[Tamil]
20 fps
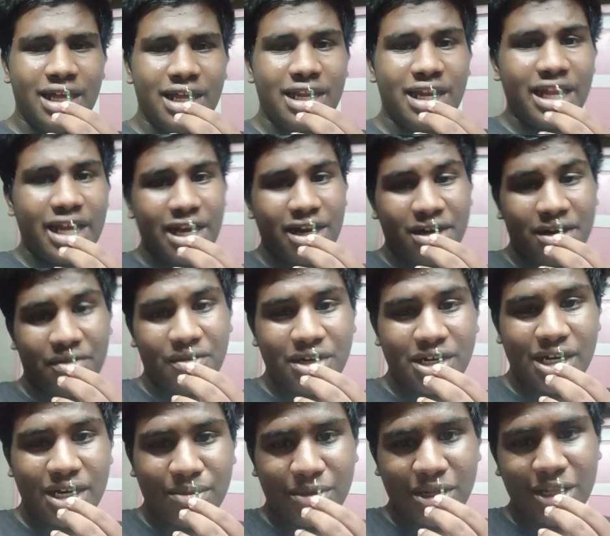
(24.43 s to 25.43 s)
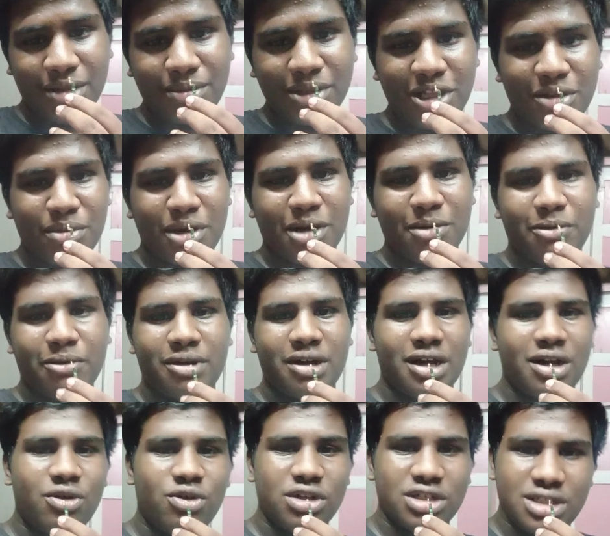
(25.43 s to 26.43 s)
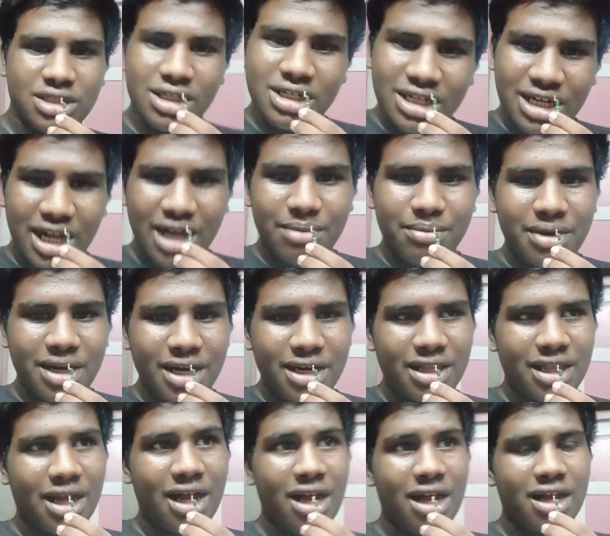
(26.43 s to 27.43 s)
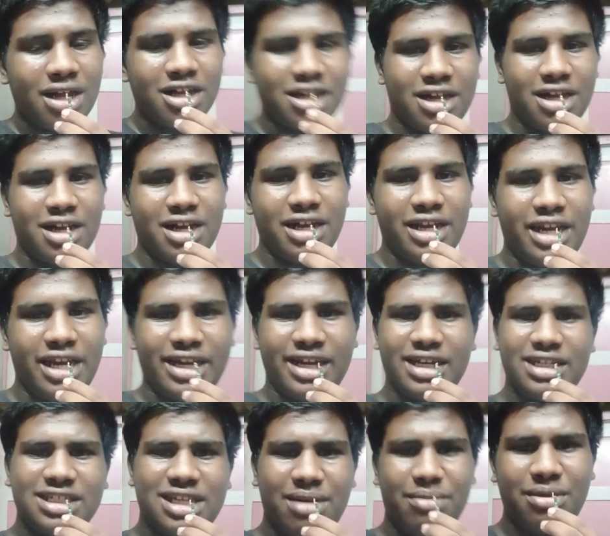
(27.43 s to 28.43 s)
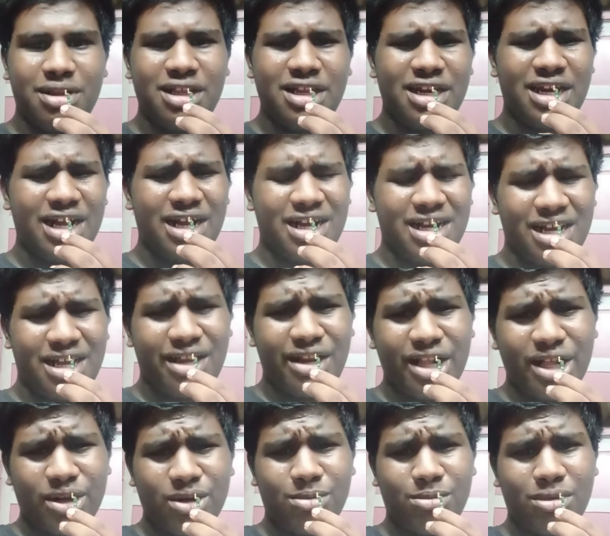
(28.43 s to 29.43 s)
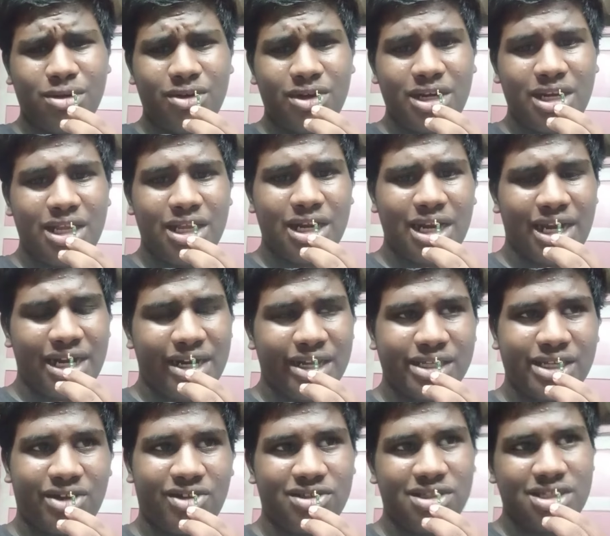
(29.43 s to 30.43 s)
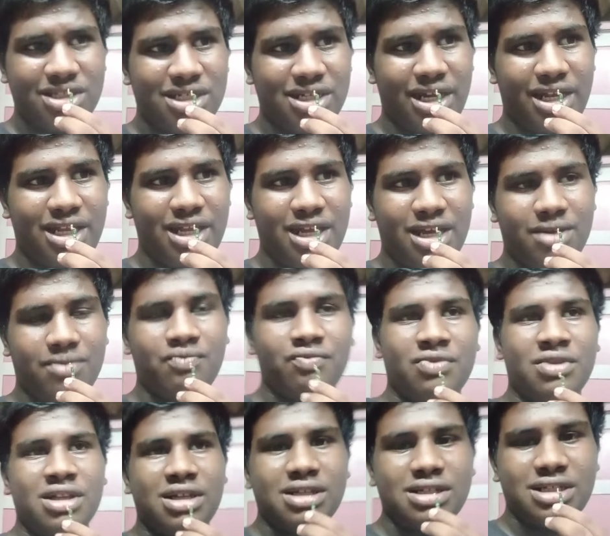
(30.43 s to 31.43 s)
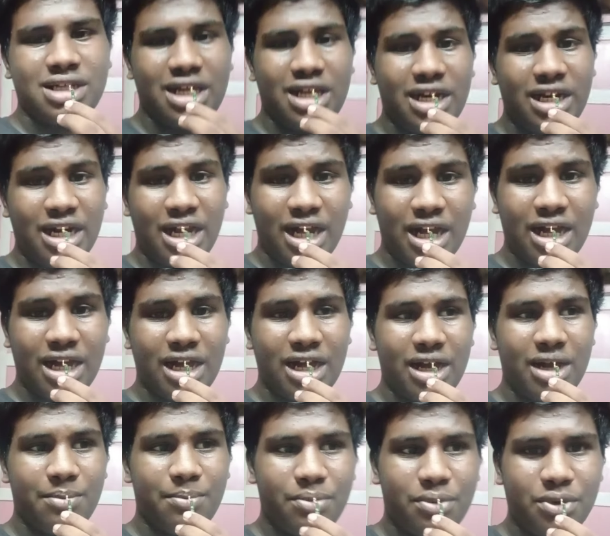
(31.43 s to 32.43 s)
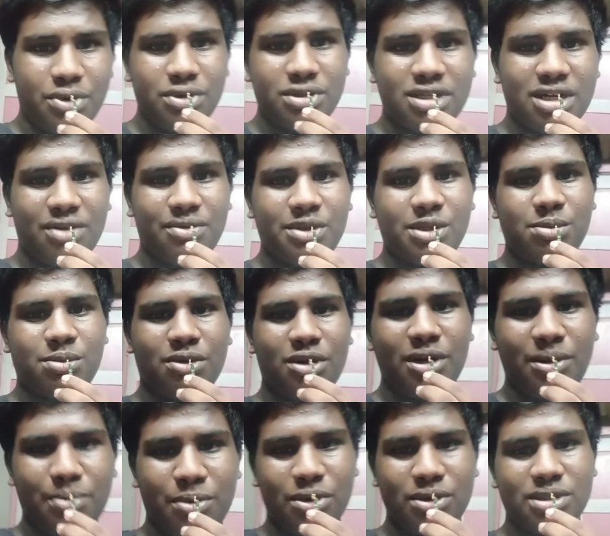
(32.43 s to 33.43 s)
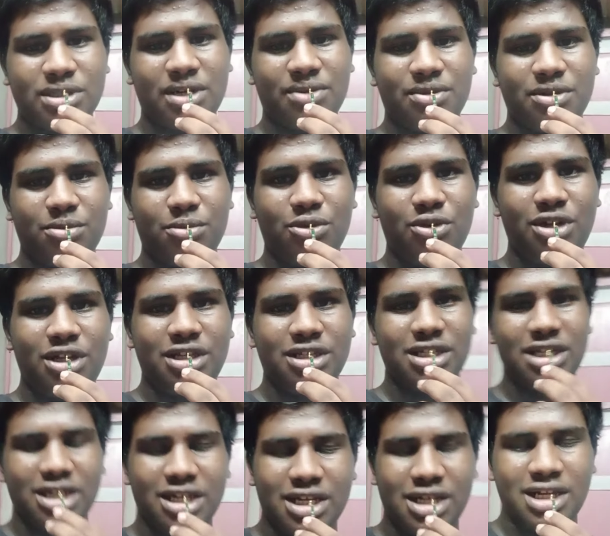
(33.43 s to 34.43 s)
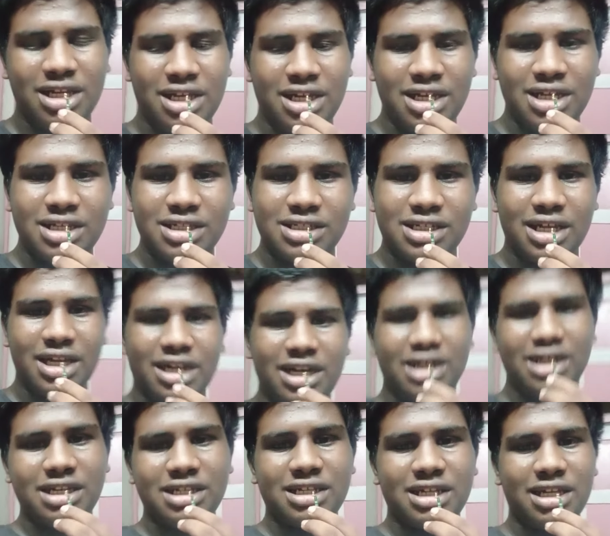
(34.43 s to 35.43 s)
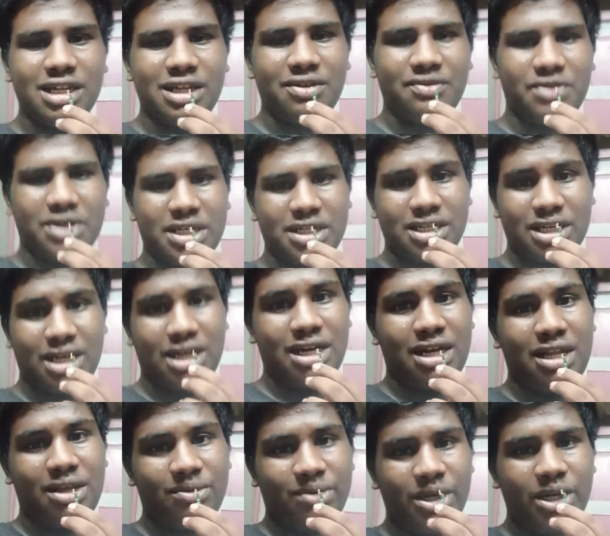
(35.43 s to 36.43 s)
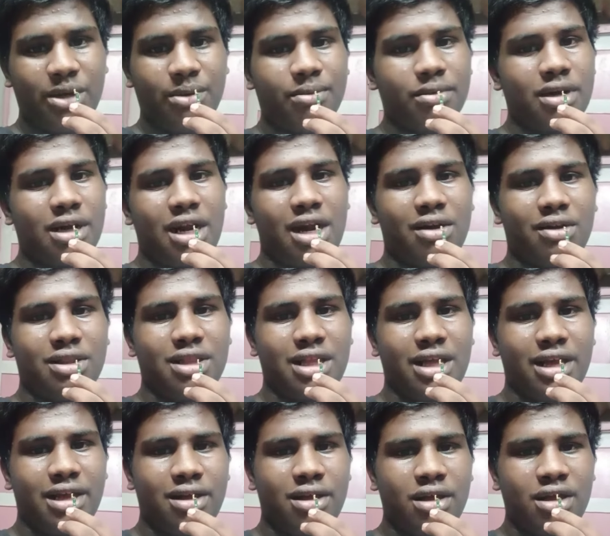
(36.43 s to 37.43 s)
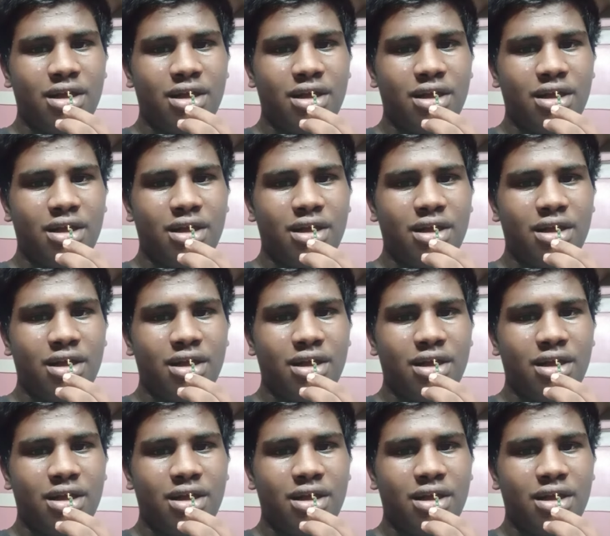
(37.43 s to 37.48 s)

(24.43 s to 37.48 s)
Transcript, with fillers: இன்றைக்கான வீடியோவில் நம்ம எதை பற்றி பார்க்க போகிறோம்னா ஒரு சின்ன அப்டேட் தான் இன்றைக்கி எக்ஸாம் எழுதிட்டேன் கையெலாம் ரொம்ப வலி லைட்டாக சிறந்துருச்சு கையே சரி நான் போஸ்ட் ஆஃபீஸ் போனேன் போஸ்ட் ஆஃபீஸ் மூடிஞ்சு சரின்ட்டு சரி ஃப்ரெஷ் ஆகிட்டு வீடியோ போடலான்னு வந்தேன்